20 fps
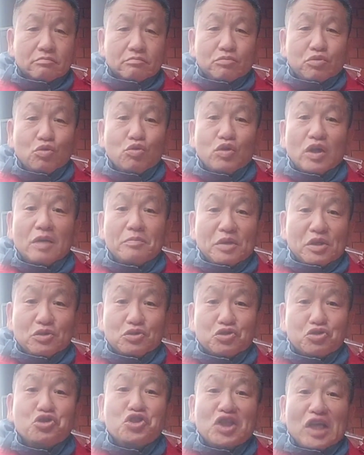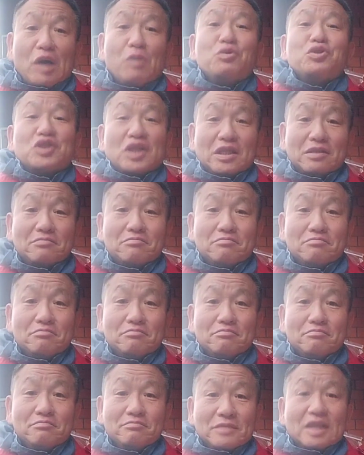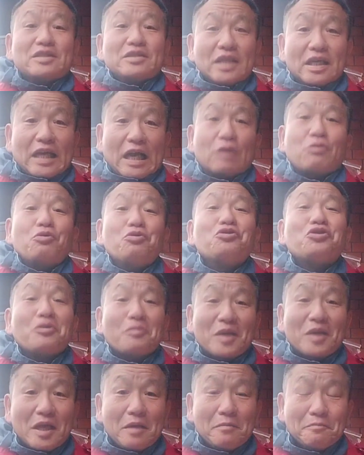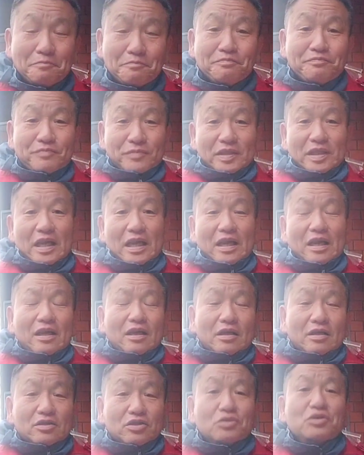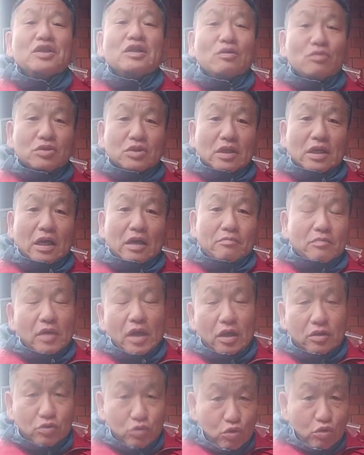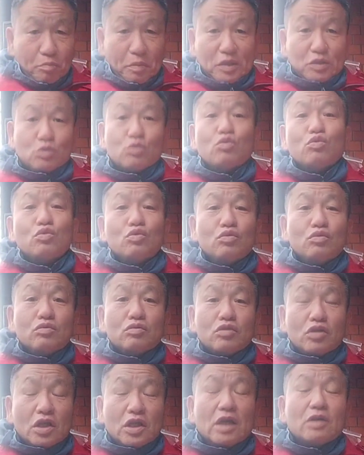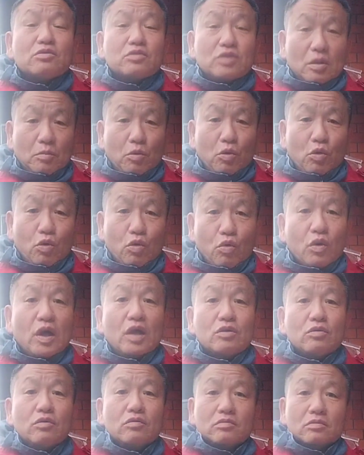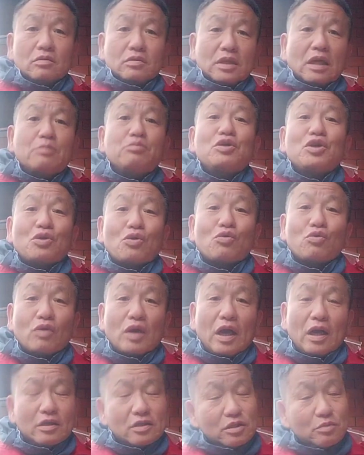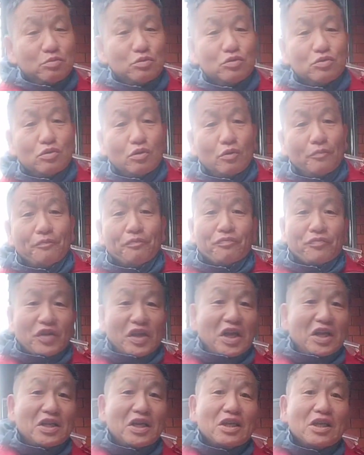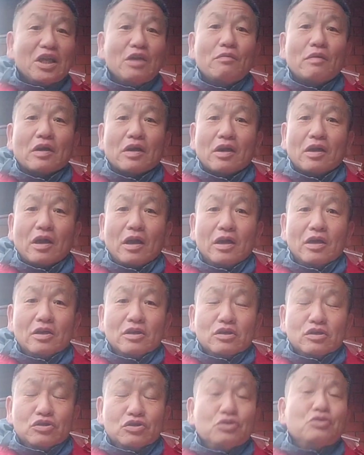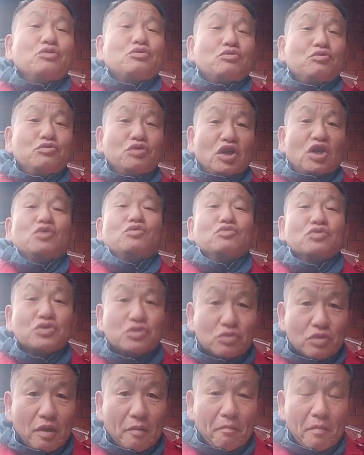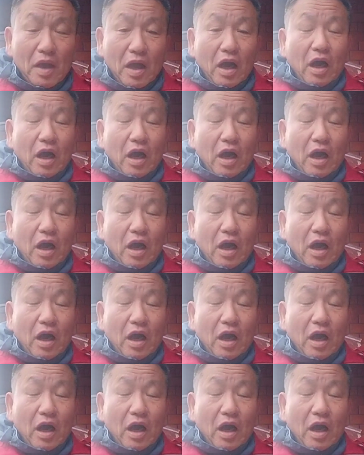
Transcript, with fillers: プログラミング作り直したんですね。かっこよく言えばね。で、作り直したら、あのそのパソコンでなくても、他のタブレットとか、自分の携帯電話から入力できるんですよね。